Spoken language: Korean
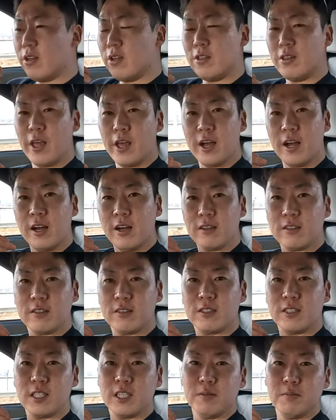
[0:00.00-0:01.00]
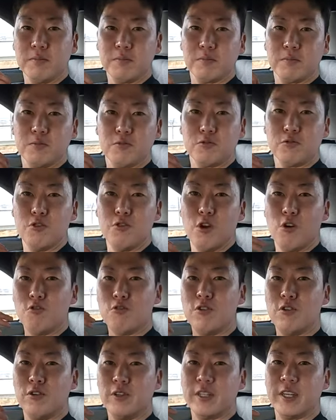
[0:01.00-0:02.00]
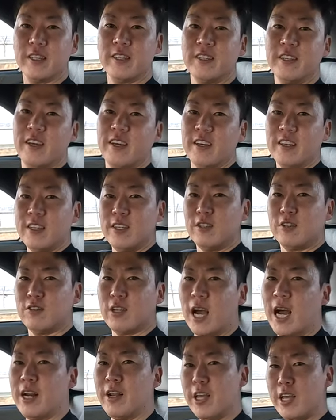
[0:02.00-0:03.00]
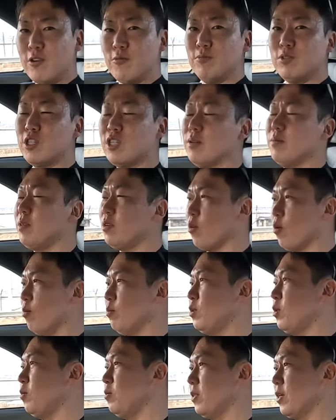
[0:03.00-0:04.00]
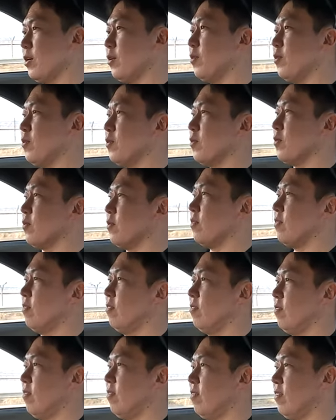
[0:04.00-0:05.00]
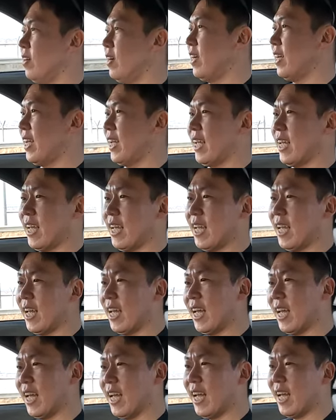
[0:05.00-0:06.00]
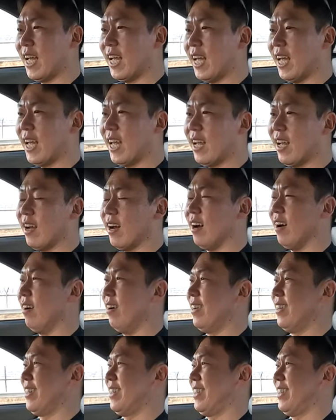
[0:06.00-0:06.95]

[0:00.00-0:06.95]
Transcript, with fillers: 내가 지금 울렁울렁 되는 게 이 아래의 움직임이 엄청나요. 심지어 지금 스포츠 모드예요. 아.